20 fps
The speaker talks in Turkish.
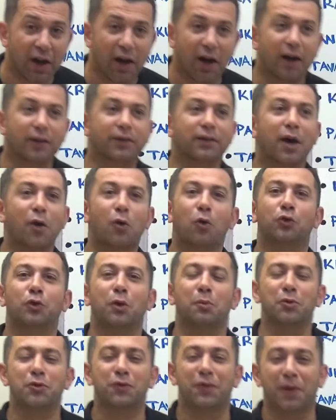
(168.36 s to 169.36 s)
Hatta
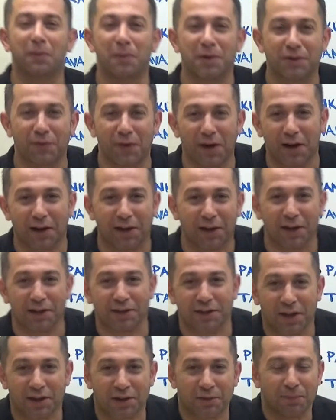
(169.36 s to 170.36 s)
otobüs firması var
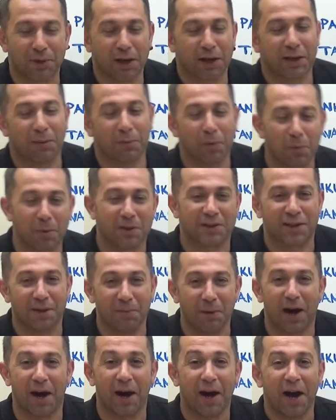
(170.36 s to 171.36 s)
arkadaşlar. Şimdi reklam olmasın
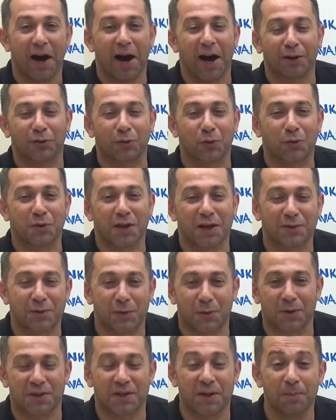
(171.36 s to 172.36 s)
ama Hattusas
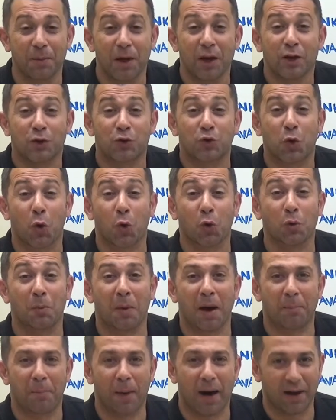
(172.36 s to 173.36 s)
Turizm
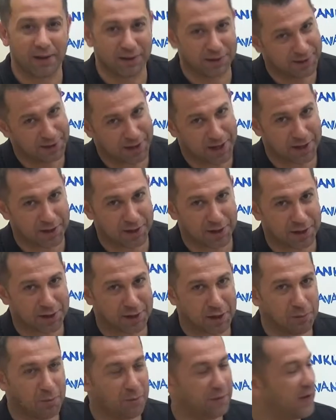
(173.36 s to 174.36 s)
Çorum'a bağlıdır
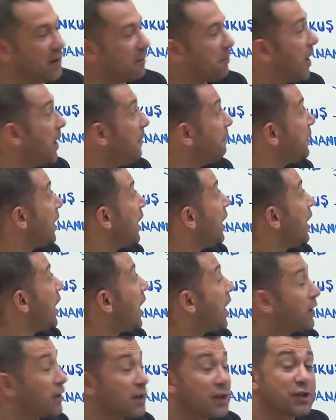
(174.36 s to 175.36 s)
arkadaşlar bu firma.
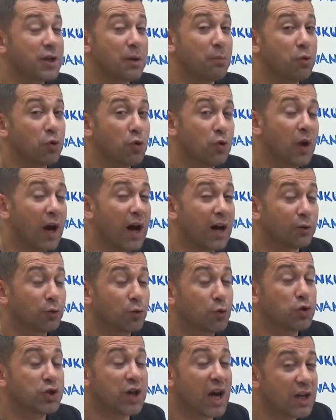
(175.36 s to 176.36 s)
Arkadaşlar bugün
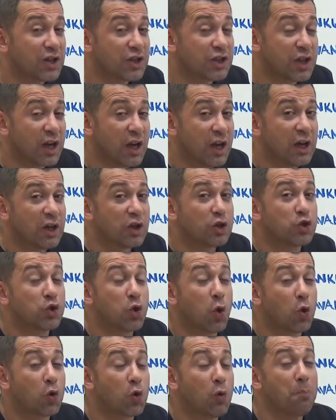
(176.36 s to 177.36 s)
Hattuşaş
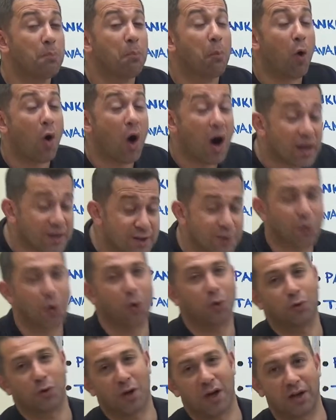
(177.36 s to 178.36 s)
Çorum Boğaz
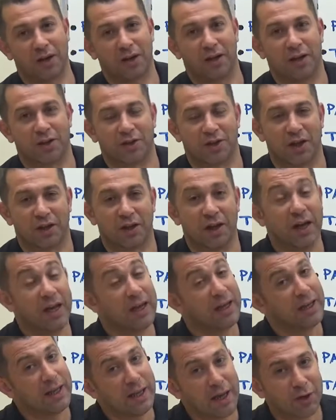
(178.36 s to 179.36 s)
Köy'dür arkadaşlar.
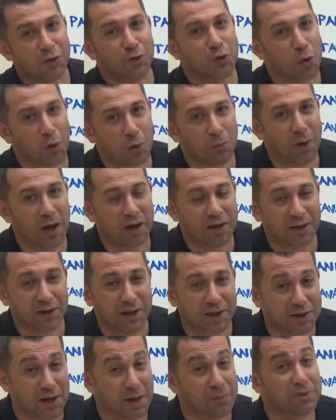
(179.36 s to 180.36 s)
Yine Çorumlu
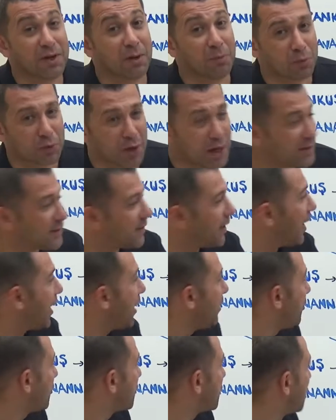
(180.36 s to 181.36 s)
arkadaşlarımıza buradan
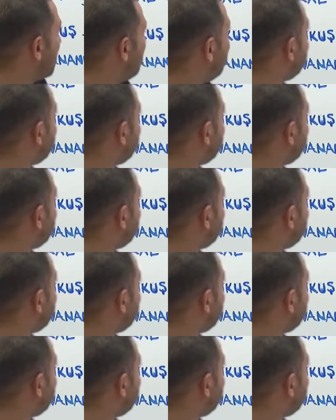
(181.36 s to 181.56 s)
selam olsun.